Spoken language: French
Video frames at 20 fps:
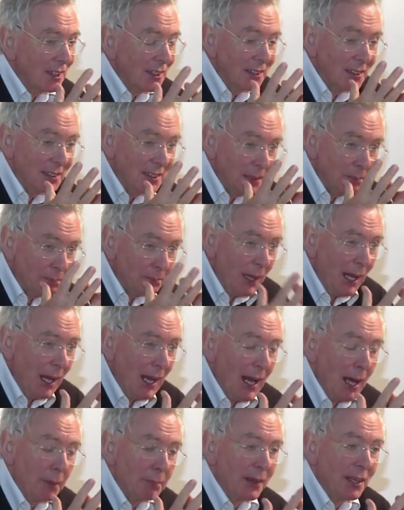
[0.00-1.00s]
n'est
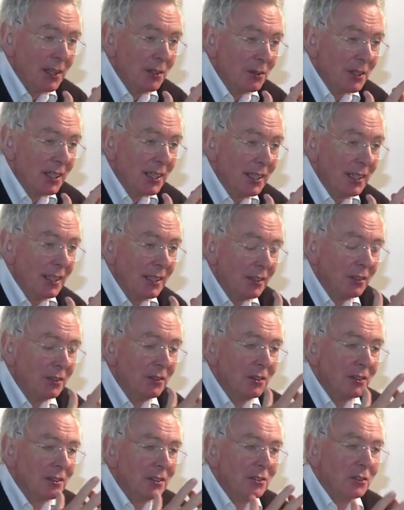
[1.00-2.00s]
pas a priori
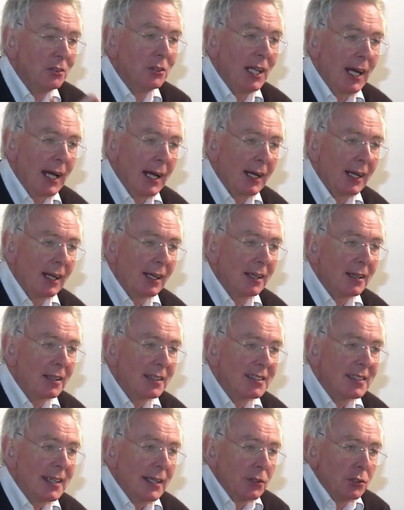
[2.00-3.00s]
de l'art.
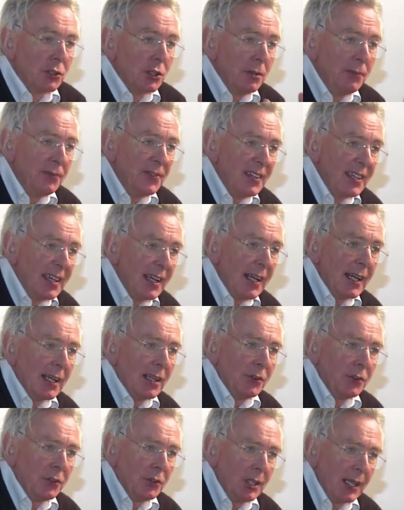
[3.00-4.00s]
Ça devient
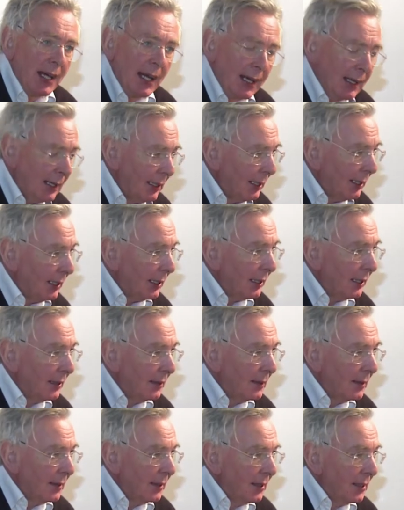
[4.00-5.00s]
de l'art
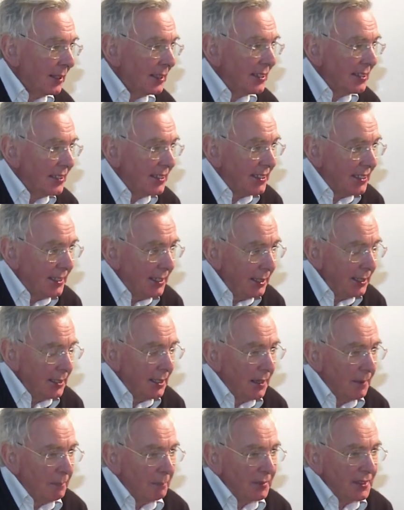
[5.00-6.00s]
si
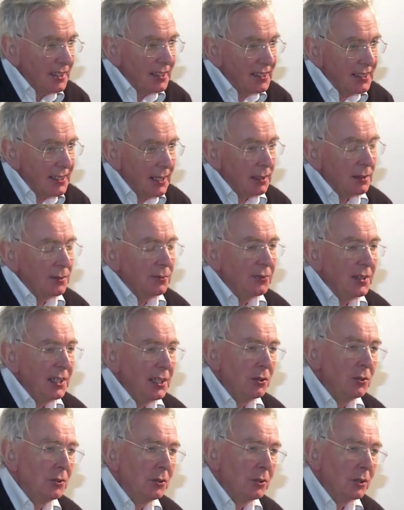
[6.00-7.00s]
cette
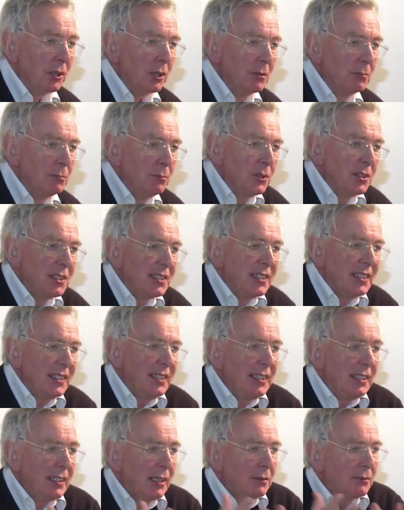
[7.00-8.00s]
figure me
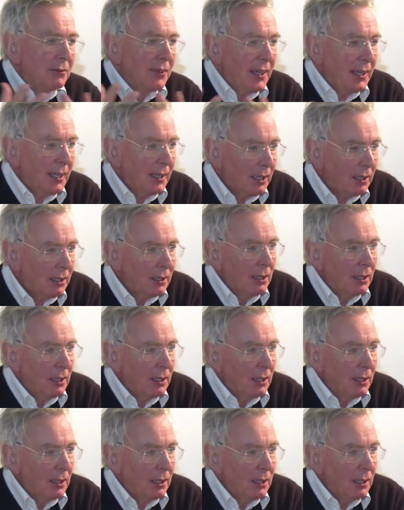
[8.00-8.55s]
tire vers